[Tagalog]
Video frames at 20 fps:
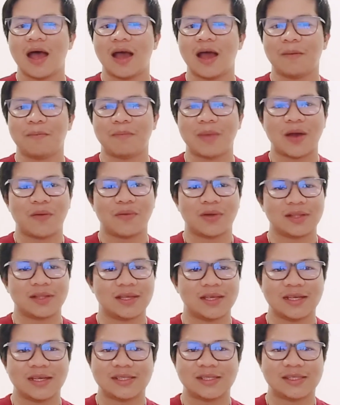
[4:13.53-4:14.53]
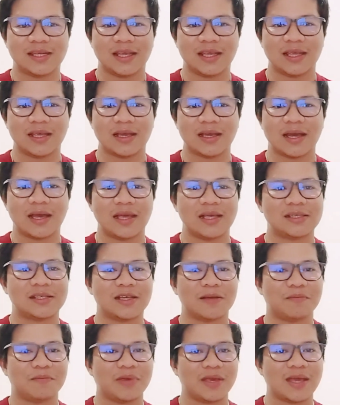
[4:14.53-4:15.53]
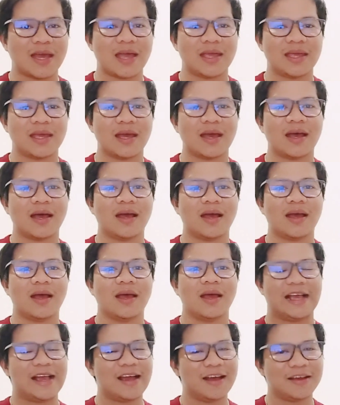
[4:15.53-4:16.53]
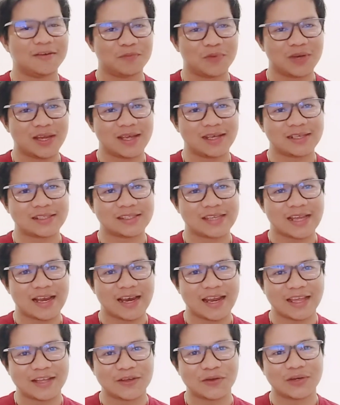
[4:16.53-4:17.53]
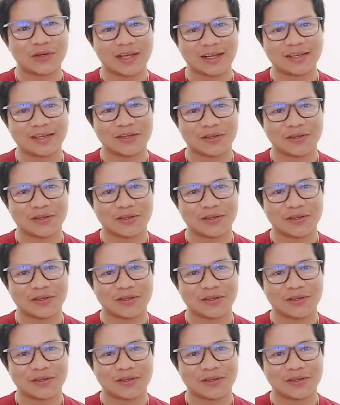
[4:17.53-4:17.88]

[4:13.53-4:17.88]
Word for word: ang bawat gising ay isang biyaya. God bless the like ng